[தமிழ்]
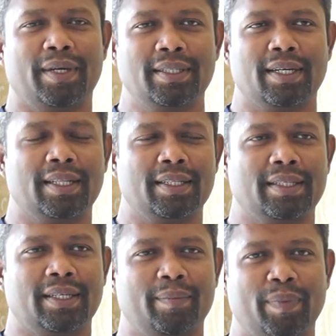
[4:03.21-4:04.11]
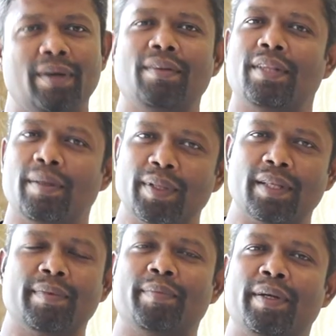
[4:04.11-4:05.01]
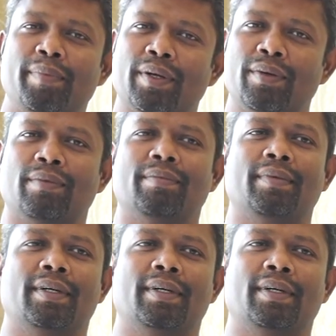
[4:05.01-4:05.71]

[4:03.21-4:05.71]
பகிர்ந்துக்கிட்டது எப்போனாலும் திரும்ப திரும்ப மீட் பண்ணணும்